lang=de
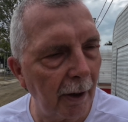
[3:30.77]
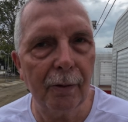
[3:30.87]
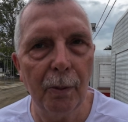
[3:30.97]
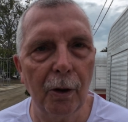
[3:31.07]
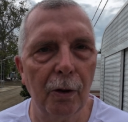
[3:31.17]

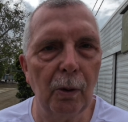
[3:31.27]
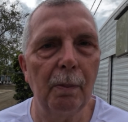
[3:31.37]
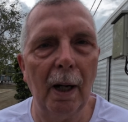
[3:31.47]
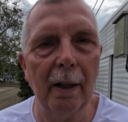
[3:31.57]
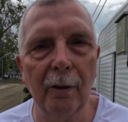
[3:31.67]
Was würdest du
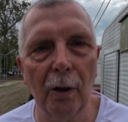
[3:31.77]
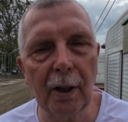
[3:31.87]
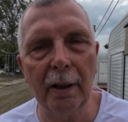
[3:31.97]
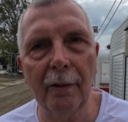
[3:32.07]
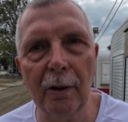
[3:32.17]
machen in
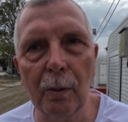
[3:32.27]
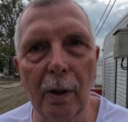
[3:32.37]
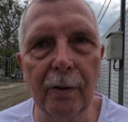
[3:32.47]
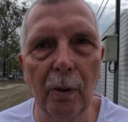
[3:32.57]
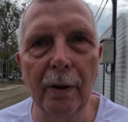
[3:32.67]
solch einer
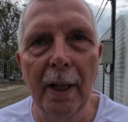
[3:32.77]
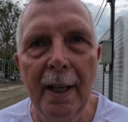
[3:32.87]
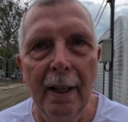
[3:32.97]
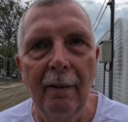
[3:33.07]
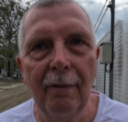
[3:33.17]
Situation?
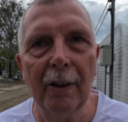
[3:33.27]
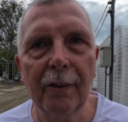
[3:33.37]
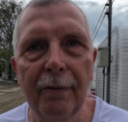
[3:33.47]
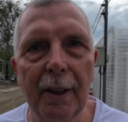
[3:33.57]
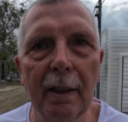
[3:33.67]

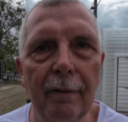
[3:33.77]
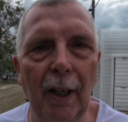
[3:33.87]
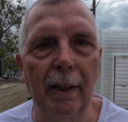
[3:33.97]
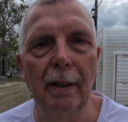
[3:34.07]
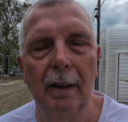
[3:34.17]
Was wäre,
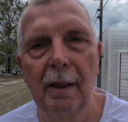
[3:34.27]
wenn?